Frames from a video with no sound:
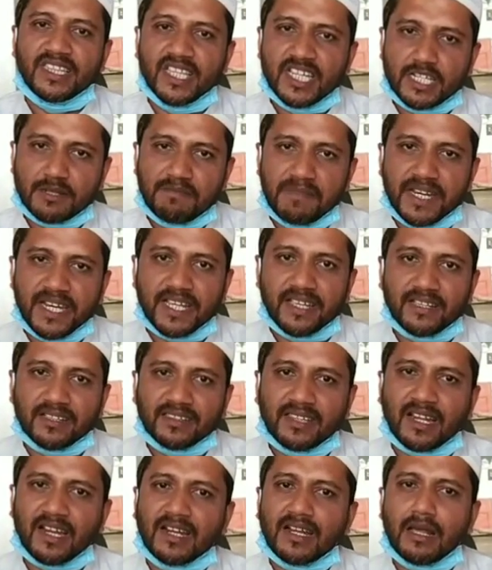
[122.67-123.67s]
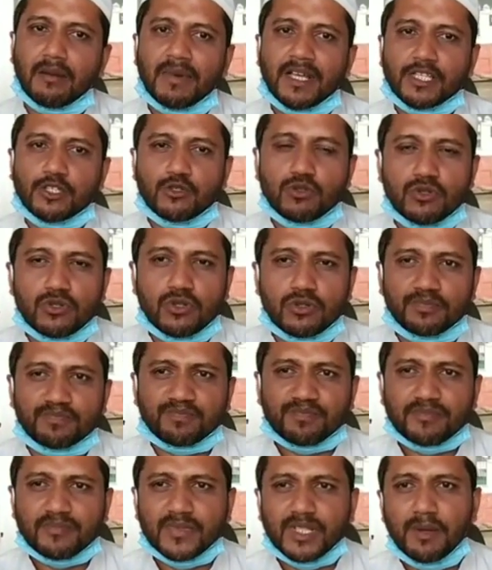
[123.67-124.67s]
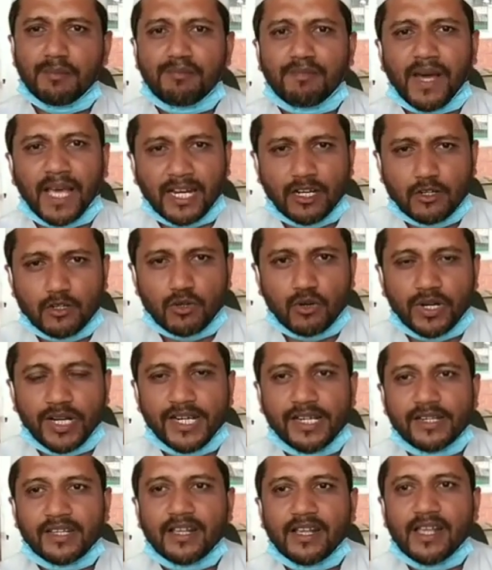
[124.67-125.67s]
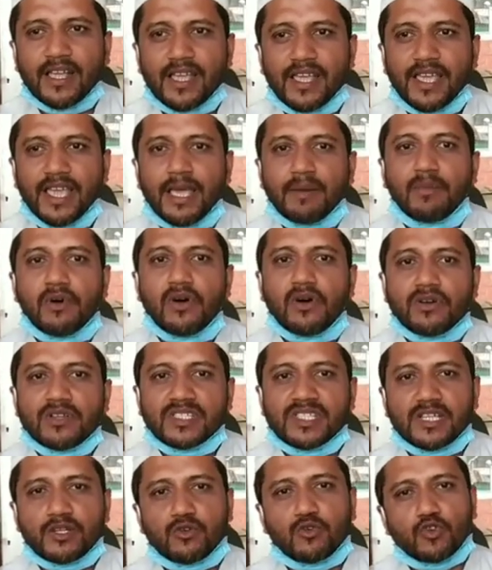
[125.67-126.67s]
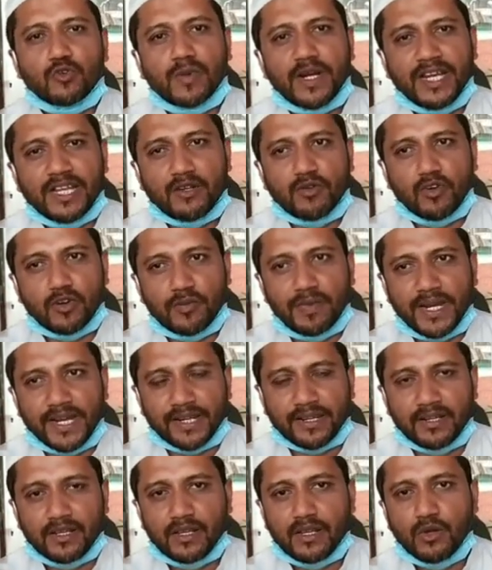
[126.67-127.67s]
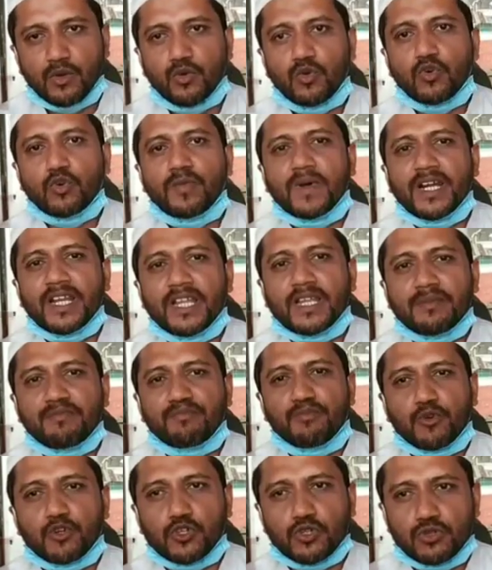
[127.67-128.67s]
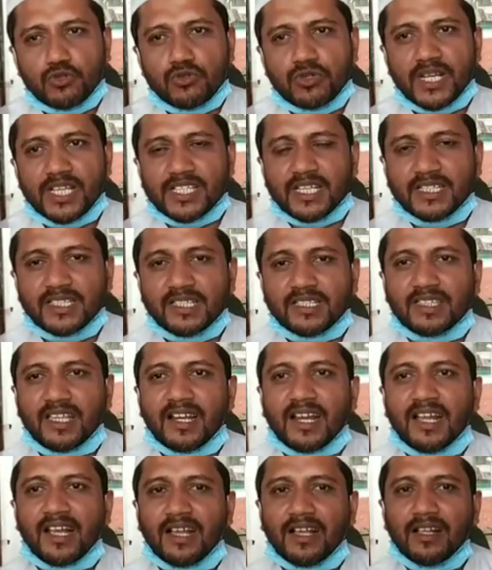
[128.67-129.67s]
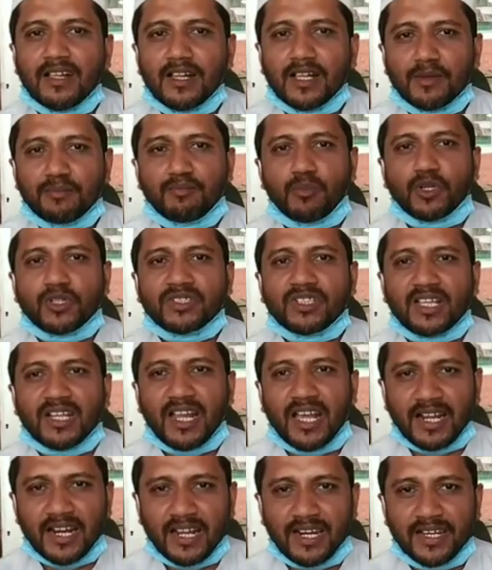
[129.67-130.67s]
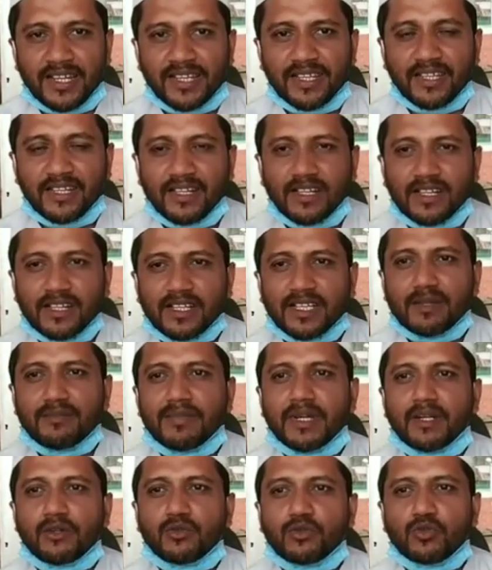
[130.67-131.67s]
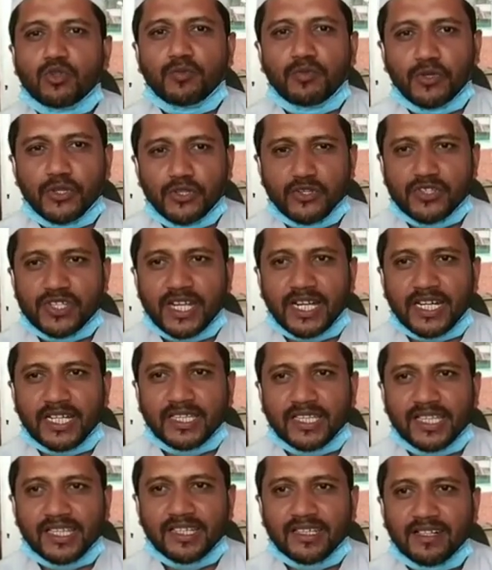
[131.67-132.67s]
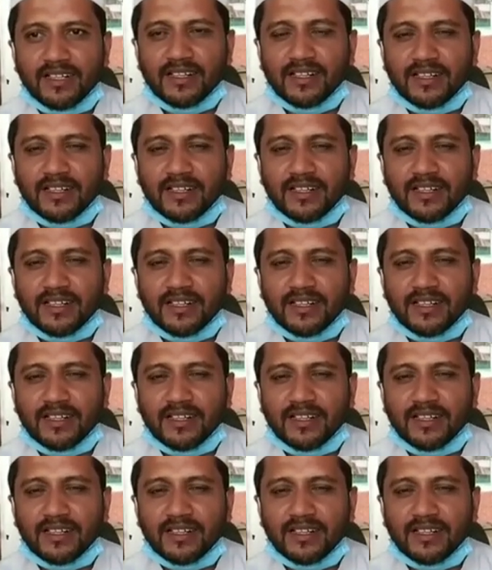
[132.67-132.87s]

নির্দেশ মেনে তারা নামাজগুলো পালন করেন এবং যে কুরবানি করবেন কোরবানি পশুগুলা যাতে তারা পর্দার আড়ালে কিংবা গোপনীয় জায়গাতে